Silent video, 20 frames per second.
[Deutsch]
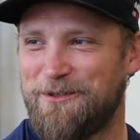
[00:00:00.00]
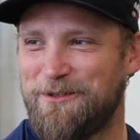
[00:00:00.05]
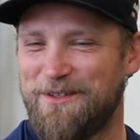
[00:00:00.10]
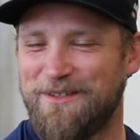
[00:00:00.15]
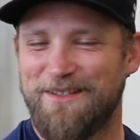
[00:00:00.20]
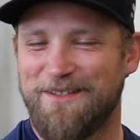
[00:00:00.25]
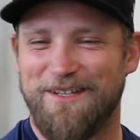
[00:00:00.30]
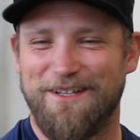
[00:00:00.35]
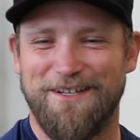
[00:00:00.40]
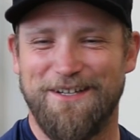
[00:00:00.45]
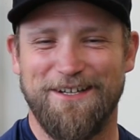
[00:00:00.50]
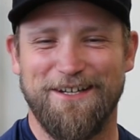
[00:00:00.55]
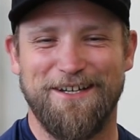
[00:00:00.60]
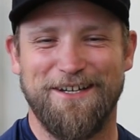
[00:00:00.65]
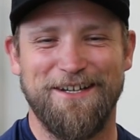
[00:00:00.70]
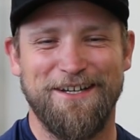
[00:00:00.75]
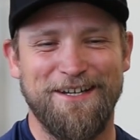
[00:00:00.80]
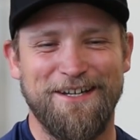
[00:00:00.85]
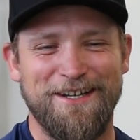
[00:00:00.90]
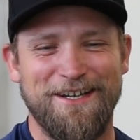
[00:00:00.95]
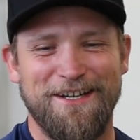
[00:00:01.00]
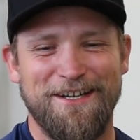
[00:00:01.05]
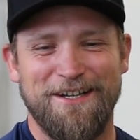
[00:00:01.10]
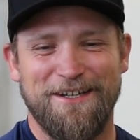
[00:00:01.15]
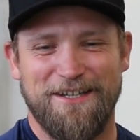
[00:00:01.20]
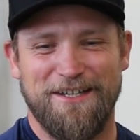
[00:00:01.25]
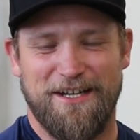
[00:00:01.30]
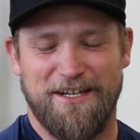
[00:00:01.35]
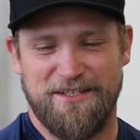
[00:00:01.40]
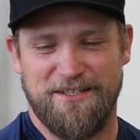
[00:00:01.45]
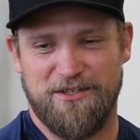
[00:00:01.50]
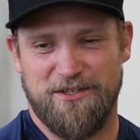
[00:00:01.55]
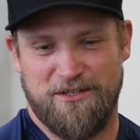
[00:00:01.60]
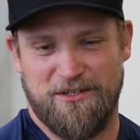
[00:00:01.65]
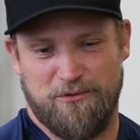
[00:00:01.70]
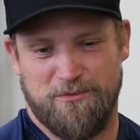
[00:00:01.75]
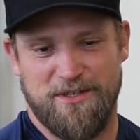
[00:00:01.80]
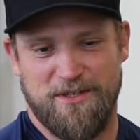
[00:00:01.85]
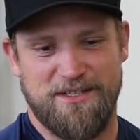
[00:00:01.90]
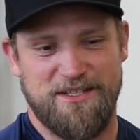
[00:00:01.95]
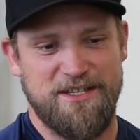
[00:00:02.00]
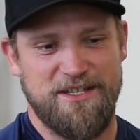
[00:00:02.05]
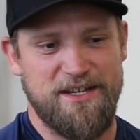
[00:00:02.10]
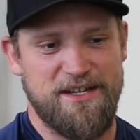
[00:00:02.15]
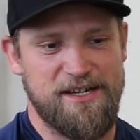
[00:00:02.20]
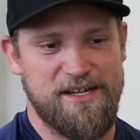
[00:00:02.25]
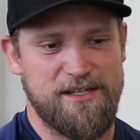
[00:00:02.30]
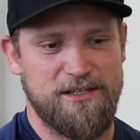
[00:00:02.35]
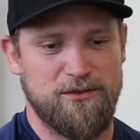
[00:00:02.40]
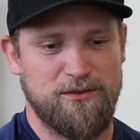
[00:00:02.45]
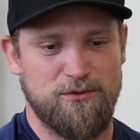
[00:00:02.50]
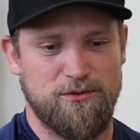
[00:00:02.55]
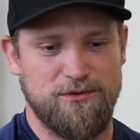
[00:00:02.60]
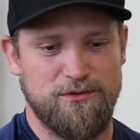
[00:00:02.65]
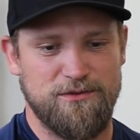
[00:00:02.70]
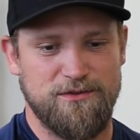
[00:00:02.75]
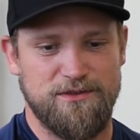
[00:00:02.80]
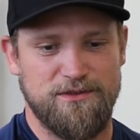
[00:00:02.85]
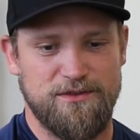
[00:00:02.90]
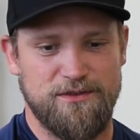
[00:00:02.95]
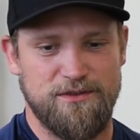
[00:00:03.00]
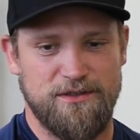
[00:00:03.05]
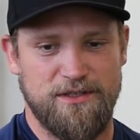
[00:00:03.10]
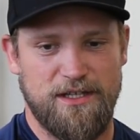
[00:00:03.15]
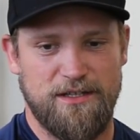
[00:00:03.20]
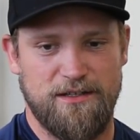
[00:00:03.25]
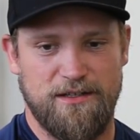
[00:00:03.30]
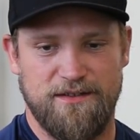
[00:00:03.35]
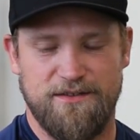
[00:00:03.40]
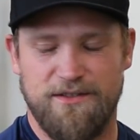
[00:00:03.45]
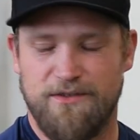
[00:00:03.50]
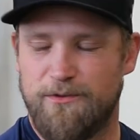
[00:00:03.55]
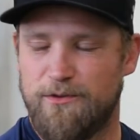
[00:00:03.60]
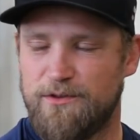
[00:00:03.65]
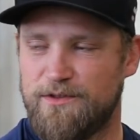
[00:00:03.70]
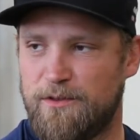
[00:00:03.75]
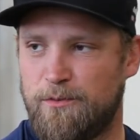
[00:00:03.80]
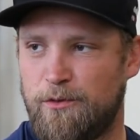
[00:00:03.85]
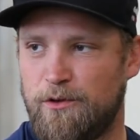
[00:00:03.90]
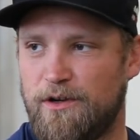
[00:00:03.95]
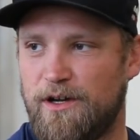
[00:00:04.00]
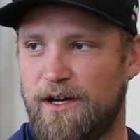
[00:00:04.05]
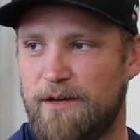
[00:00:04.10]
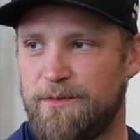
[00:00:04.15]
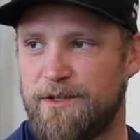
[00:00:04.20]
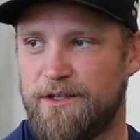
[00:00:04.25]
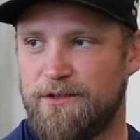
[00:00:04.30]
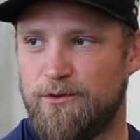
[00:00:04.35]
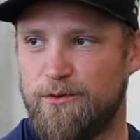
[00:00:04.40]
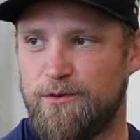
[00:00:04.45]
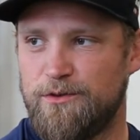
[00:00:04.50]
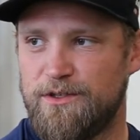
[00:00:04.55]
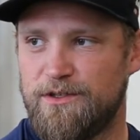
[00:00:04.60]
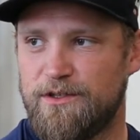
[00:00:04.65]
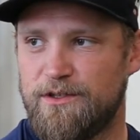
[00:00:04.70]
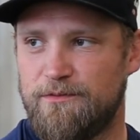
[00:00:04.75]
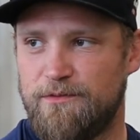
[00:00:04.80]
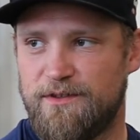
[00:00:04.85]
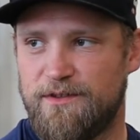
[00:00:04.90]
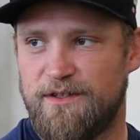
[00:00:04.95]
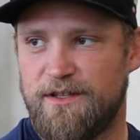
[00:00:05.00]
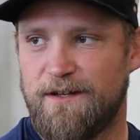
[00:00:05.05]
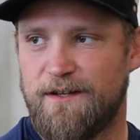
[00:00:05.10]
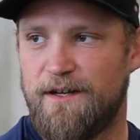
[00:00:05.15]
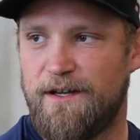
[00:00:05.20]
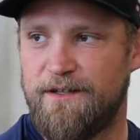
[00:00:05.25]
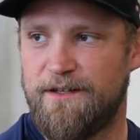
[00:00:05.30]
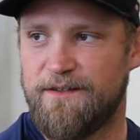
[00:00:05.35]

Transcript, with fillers: und äh, ja, ich komme dann hierher und ja, dann ziehen wir unser Programm hier durch. Wir sind eine kleine